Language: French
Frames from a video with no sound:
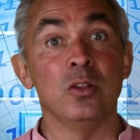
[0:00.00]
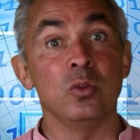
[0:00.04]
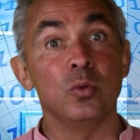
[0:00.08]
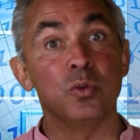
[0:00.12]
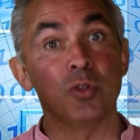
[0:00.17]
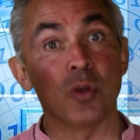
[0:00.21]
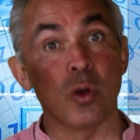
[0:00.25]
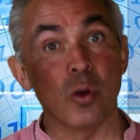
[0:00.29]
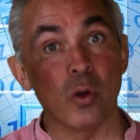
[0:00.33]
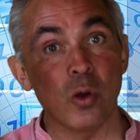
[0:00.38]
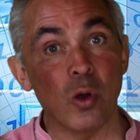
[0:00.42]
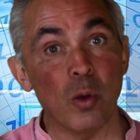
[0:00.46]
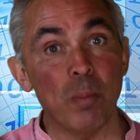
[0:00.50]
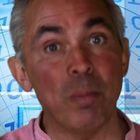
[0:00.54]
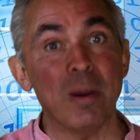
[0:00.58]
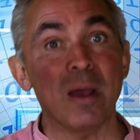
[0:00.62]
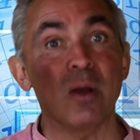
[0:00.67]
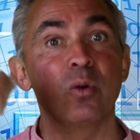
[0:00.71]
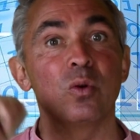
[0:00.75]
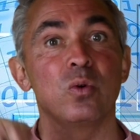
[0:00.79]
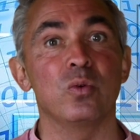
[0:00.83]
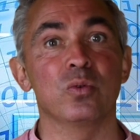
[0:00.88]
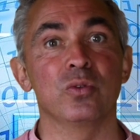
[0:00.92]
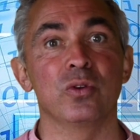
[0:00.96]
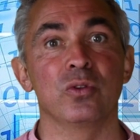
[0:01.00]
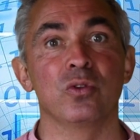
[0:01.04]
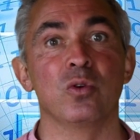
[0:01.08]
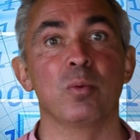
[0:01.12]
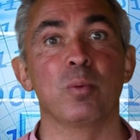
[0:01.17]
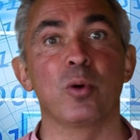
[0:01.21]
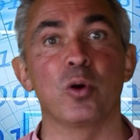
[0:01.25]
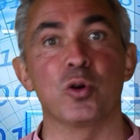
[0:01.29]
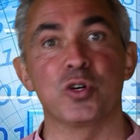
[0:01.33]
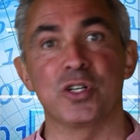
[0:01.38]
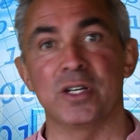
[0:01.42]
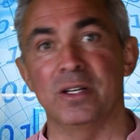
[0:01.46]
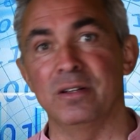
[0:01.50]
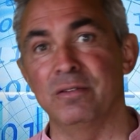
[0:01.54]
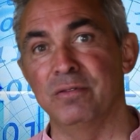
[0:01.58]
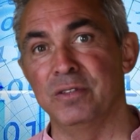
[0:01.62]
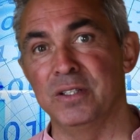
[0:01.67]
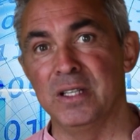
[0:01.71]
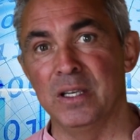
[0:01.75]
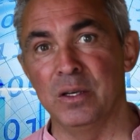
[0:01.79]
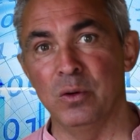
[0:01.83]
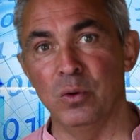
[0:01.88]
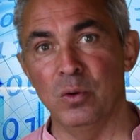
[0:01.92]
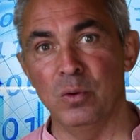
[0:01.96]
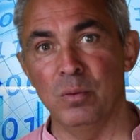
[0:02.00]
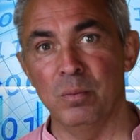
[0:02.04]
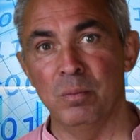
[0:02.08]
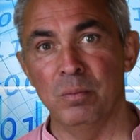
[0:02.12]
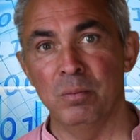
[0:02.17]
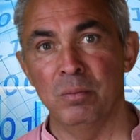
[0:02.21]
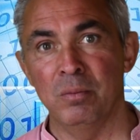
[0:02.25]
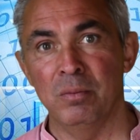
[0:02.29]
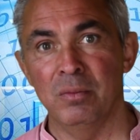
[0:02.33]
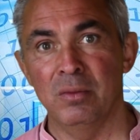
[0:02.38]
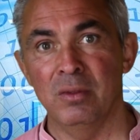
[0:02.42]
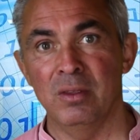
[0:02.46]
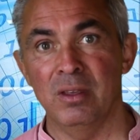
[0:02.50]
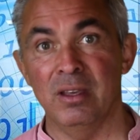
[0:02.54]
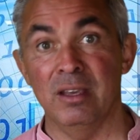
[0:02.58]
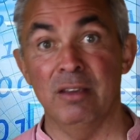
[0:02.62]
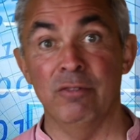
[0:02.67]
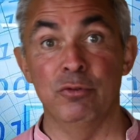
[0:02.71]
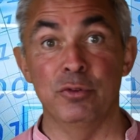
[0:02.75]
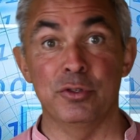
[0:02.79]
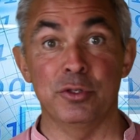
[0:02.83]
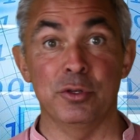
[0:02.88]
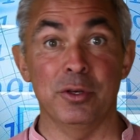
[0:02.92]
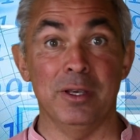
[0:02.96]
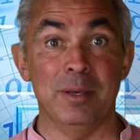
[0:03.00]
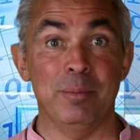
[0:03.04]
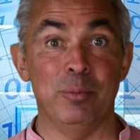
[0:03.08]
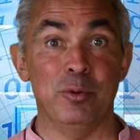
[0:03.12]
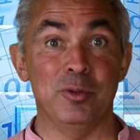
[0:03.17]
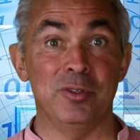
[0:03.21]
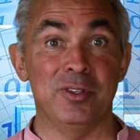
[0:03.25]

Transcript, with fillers: Nous en reparlerons dans nos prochaines vidéos et vous serez